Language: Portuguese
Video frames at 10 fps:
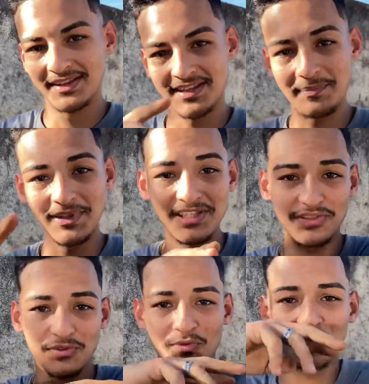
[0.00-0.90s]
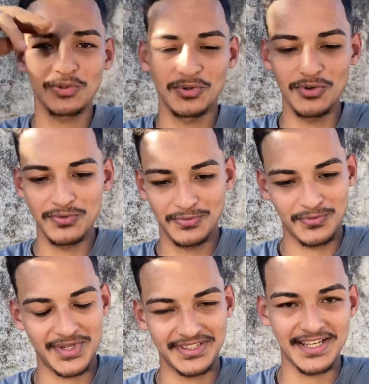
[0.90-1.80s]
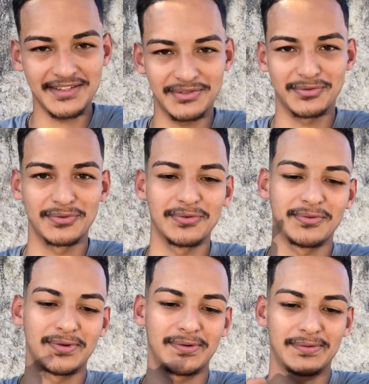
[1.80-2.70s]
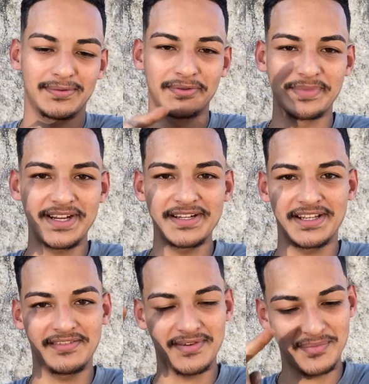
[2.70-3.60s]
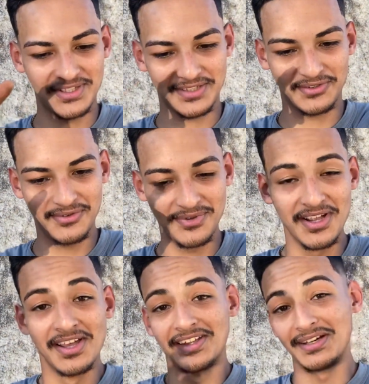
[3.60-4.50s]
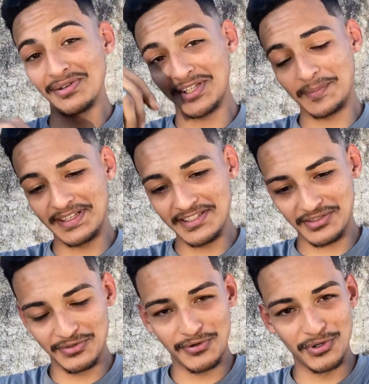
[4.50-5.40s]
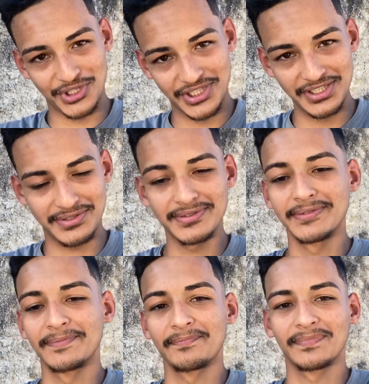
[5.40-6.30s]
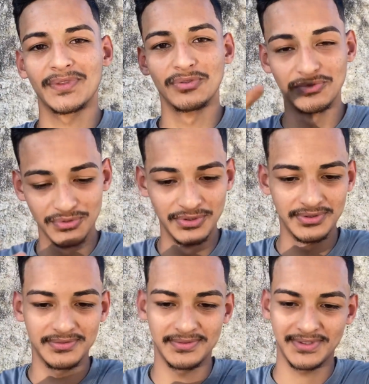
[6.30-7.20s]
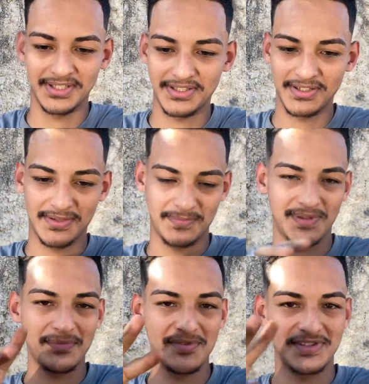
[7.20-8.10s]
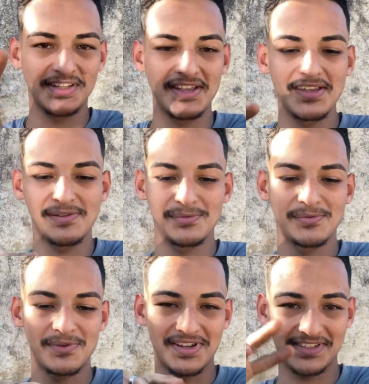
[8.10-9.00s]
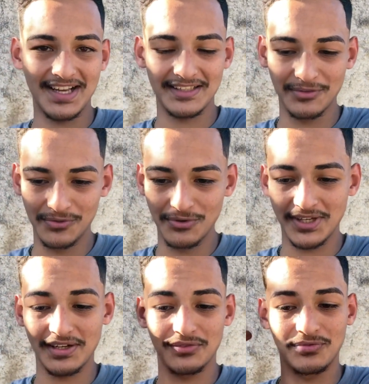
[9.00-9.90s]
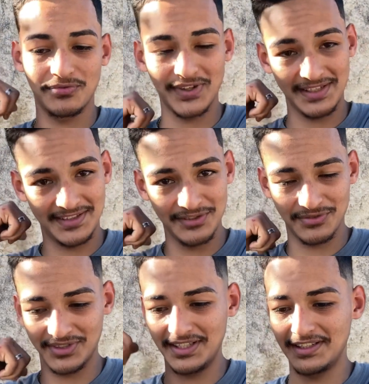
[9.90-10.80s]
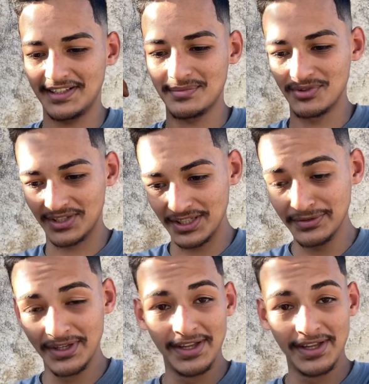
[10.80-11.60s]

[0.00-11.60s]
Tem a playlist de um outro Gol quadrado do, do Bernie, que ele vai montar turbo. Tem a outra playlist do Gol Chico, do Du, que a gente tá mostrando aí o, o resgate do Gol, que era do falecido vô dele que ele tá montando.